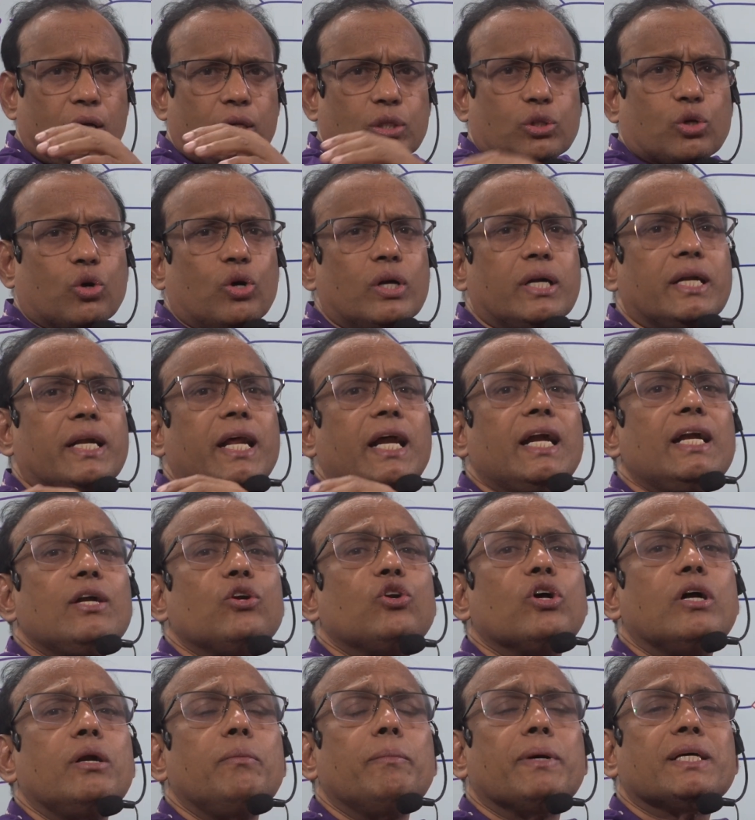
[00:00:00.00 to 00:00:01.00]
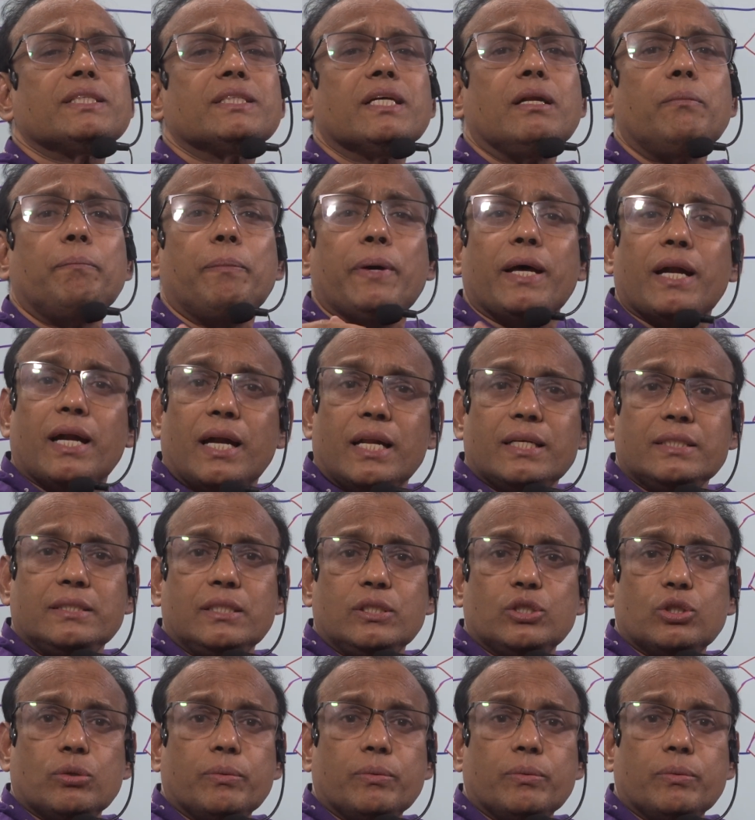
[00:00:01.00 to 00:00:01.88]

তখন ডেলটয়েড মাসেল প্যারালাইসিস